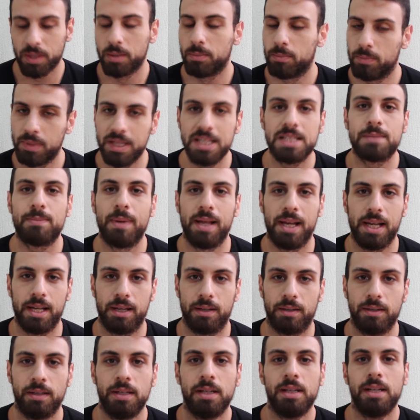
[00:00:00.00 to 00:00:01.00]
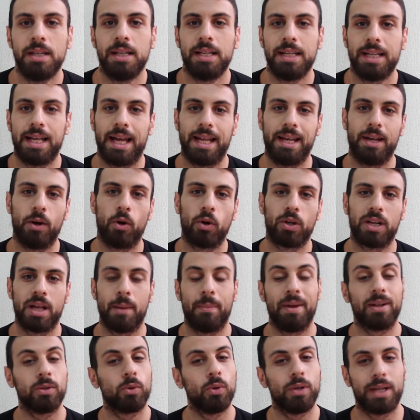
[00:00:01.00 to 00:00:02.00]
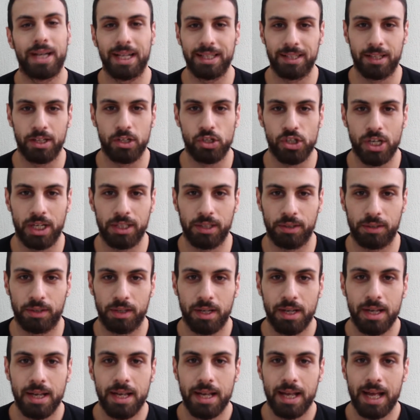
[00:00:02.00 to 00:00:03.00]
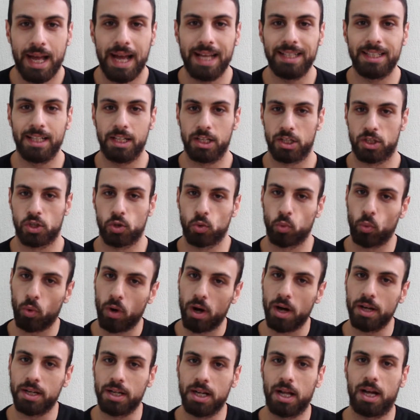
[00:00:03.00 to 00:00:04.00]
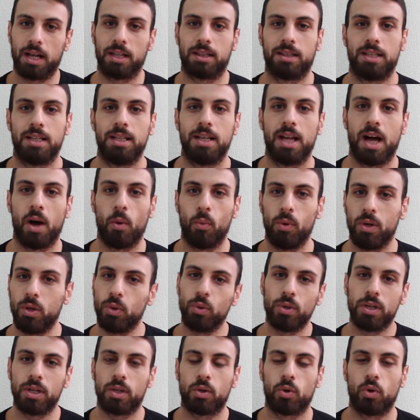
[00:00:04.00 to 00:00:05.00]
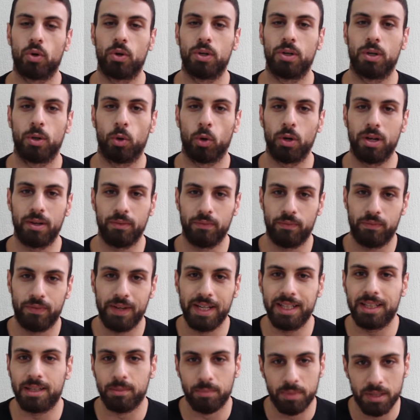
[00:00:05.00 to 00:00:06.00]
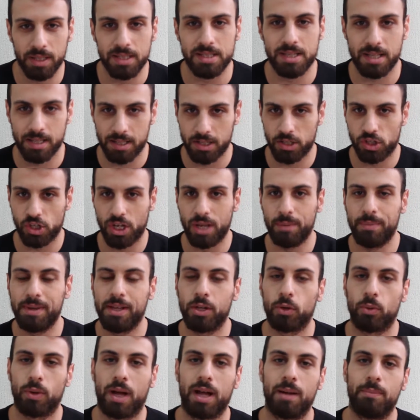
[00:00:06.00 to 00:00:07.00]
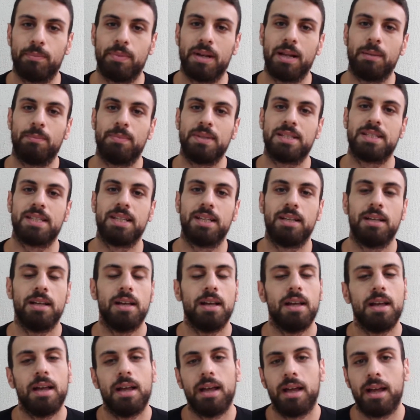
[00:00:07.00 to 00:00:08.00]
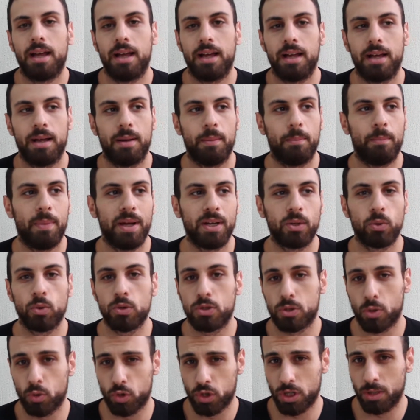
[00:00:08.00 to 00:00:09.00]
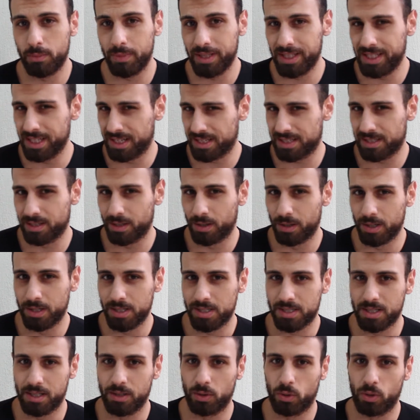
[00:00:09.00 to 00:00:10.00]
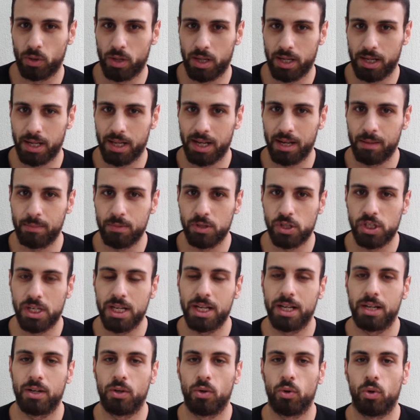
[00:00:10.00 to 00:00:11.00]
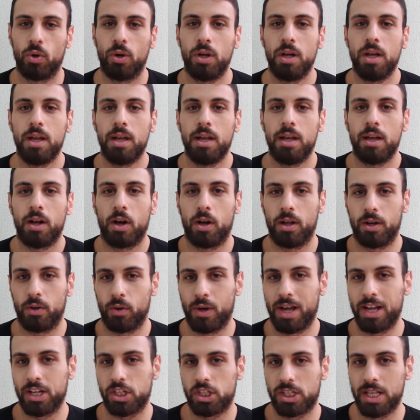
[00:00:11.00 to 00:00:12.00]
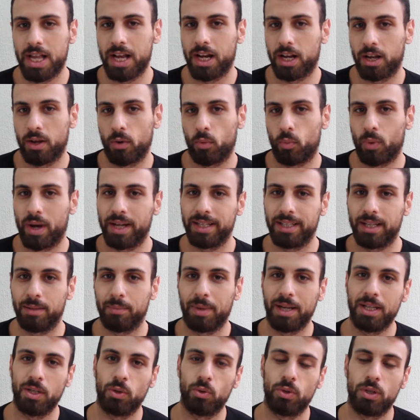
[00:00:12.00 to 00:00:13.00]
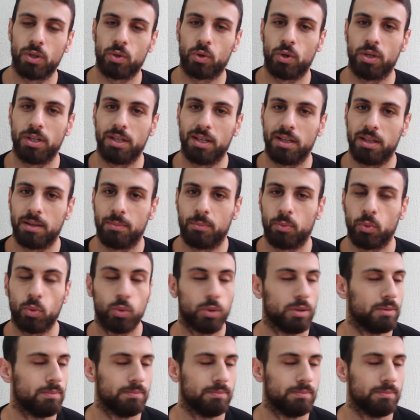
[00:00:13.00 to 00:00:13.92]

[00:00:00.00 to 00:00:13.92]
بليز بلاها يعني اوكي ما نكون كندل جانر هيدي السوان حاطينها او اليونيكورن هول انفليتبلز اللي جايبينه على البسين آه، ما نكون سوشيال ميديا ستارز انتو يعني هلا مش جايين انه انه هاشتاج رايدنج ماي يونيكورن ان ذا بول